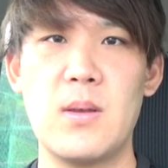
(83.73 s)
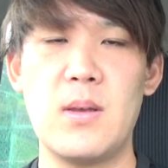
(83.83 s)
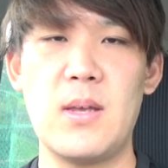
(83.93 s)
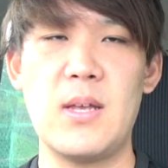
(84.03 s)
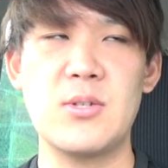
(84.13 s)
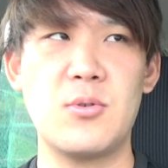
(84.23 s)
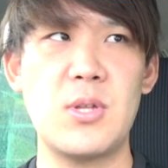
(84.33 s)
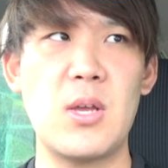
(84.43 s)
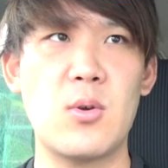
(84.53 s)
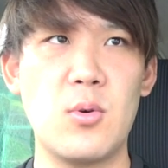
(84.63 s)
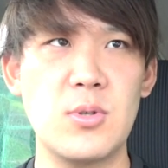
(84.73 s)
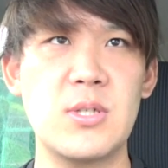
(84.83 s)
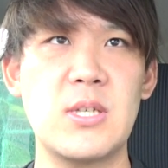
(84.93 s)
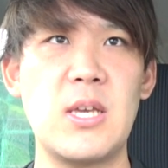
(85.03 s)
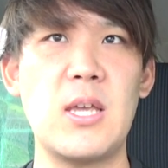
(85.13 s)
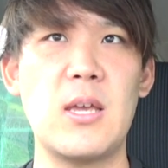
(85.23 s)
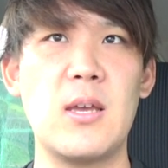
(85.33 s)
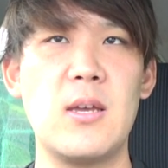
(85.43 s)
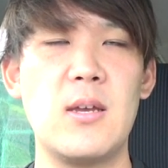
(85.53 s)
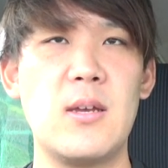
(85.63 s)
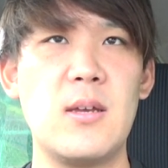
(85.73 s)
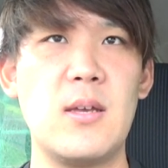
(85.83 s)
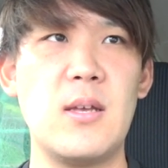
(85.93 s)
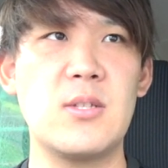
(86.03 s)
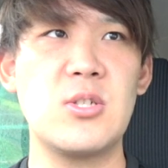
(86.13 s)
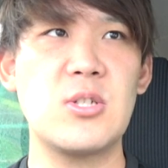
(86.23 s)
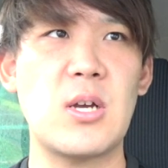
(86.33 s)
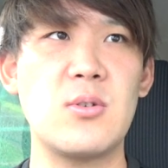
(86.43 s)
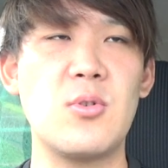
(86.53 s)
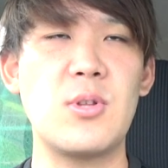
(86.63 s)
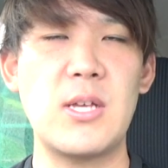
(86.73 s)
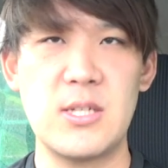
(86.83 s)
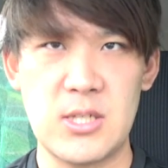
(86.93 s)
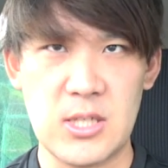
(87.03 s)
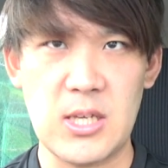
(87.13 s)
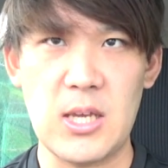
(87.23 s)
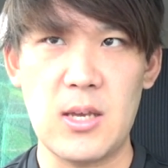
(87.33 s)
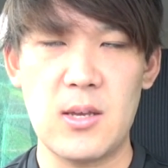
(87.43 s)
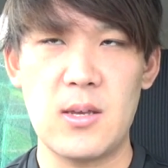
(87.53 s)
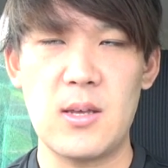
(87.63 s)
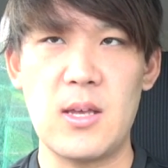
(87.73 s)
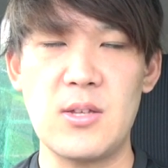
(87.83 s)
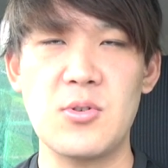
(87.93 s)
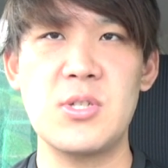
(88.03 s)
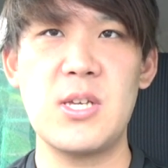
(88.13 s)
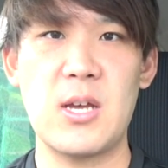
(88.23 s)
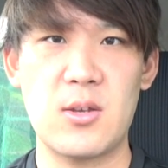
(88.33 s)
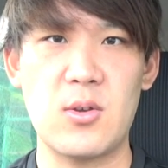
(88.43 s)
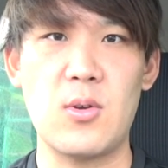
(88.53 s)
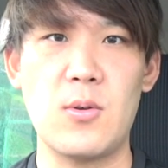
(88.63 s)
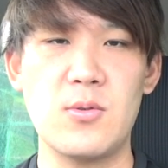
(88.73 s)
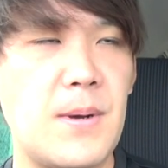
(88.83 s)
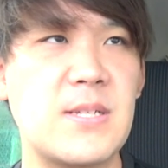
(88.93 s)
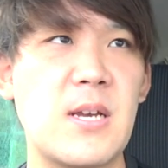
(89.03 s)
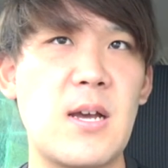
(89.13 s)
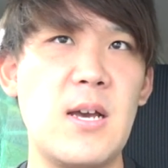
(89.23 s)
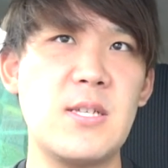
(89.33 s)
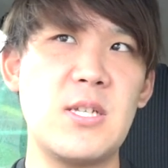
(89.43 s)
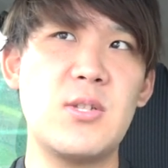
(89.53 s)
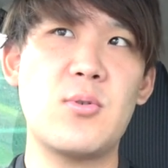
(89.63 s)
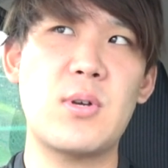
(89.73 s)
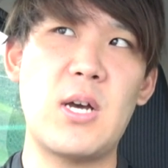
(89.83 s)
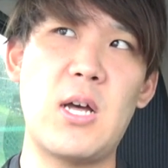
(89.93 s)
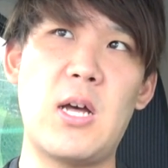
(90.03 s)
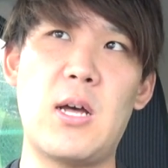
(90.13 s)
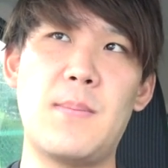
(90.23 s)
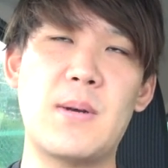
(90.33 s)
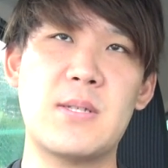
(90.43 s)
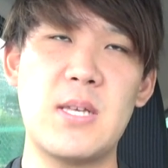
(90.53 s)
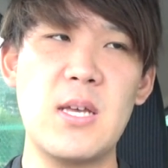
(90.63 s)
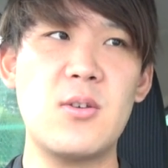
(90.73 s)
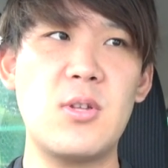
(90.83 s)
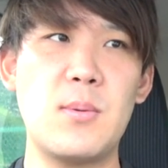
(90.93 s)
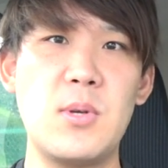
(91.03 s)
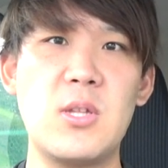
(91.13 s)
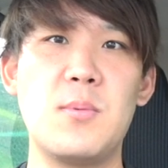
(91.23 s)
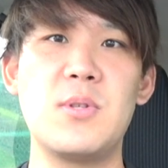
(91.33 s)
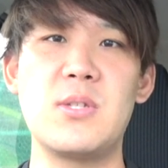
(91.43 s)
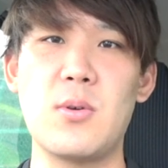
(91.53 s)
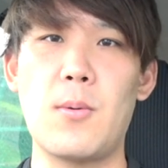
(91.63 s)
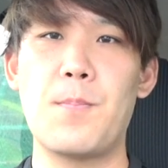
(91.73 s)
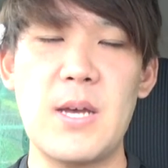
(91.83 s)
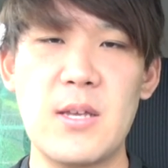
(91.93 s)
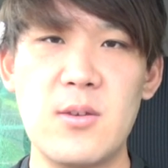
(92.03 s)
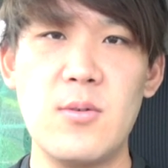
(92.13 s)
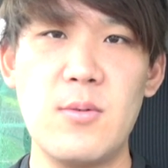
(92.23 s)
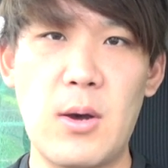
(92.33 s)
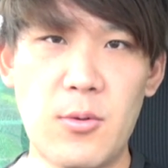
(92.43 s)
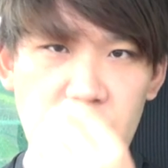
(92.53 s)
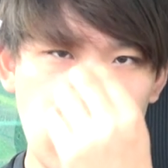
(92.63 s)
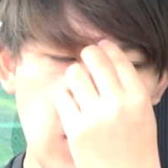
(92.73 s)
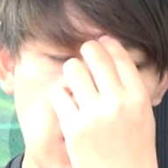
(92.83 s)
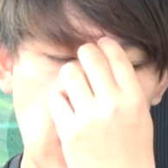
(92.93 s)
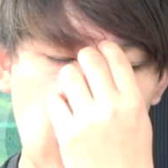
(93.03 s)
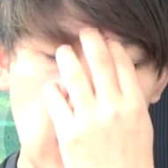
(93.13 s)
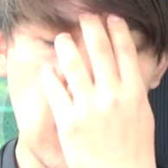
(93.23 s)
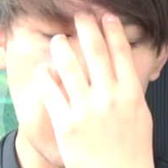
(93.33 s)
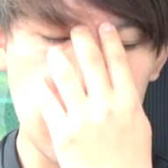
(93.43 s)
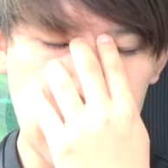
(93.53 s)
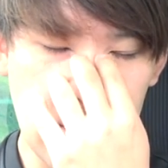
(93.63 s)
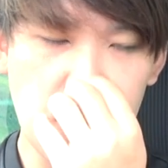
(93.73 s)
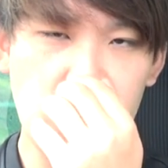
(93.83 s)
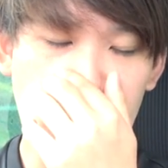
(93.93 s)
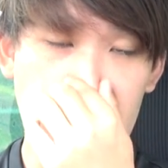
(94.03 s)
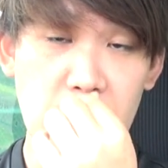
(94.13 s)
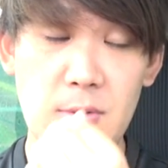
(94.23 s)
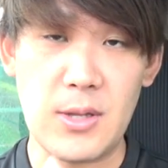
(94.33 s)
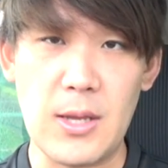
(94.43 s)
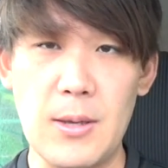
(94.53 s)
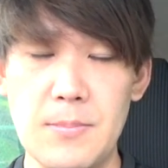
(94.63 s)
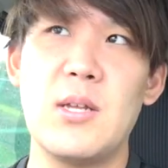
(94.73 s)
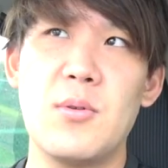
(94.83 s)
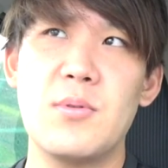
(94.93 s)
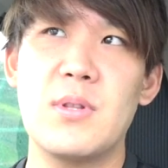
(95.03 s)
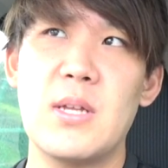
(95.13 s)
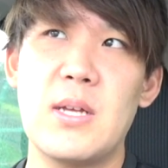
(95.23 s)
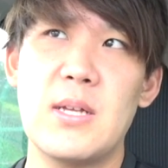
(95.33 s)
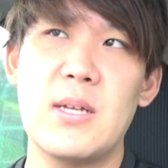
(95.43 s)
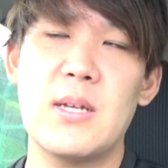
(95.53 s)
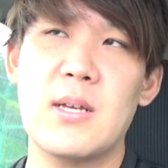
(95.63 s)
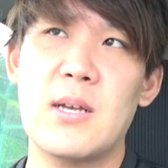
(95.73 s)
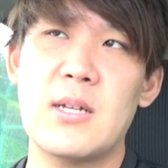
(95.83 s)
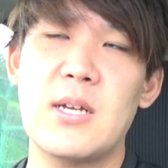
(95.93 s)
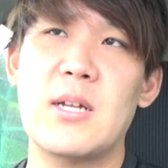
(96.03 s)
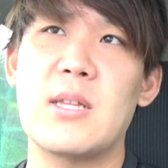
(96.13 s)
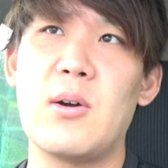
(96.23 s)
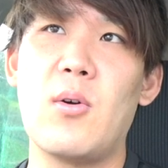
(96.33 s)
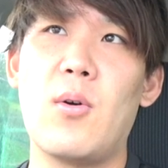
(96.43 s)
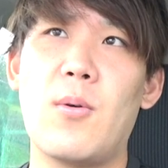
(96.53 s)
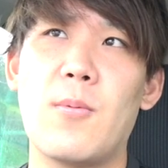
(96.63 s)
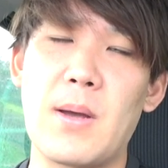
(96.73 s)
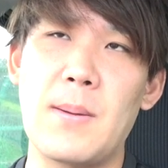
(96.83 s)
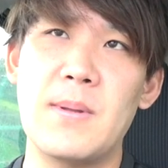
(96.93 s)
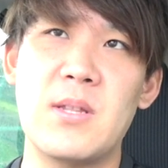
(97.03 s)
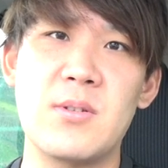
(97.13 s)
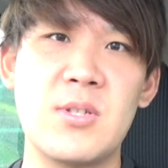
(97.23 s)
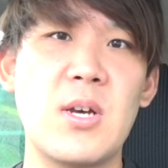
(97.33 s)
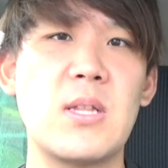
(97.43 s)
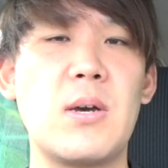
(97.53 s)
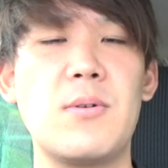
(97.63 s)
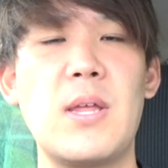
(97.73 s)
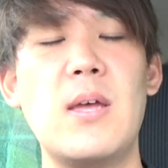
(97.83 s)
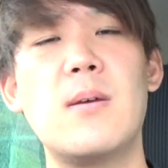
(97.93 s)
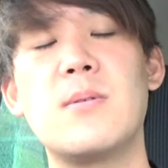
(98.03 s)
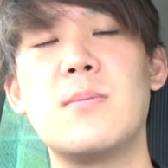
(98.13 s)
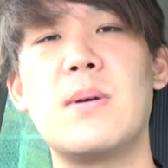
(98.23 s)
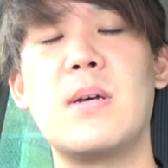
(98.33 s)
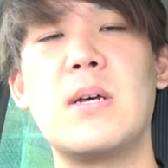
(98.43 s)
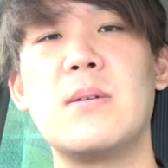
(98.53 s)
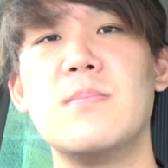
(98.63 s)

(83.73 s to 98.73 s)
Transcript: え少年硬式、え中学の軟式、え女子野球、まあ、社会人とか、まあ、草野球でもいいと思うんですよ野球は本当にいろんなところでやってるんでいろんな方々を、まあ、頑張ってる姿をね、ま